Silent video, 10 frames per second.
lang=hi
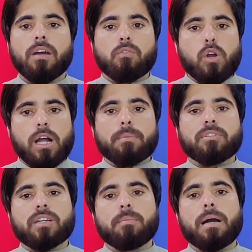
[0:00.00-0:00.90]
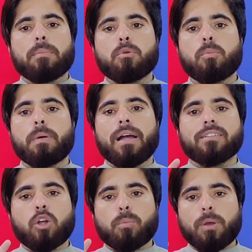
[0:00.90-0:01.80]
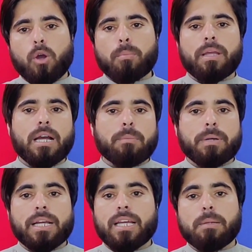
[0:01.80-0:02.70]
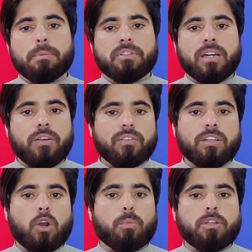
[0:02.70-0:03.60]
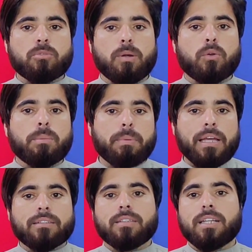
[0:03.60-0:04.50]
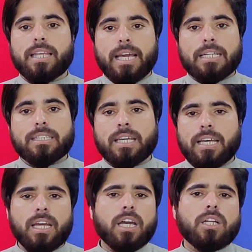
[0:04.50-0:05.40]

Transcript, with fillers: वो कम अज़ कम आपको पाँच हज़ार रुपये और महंगा पड़ेगा यानी पचानवे हज़ार रुपये स्मार्टफोन प्राइस निकल के आती है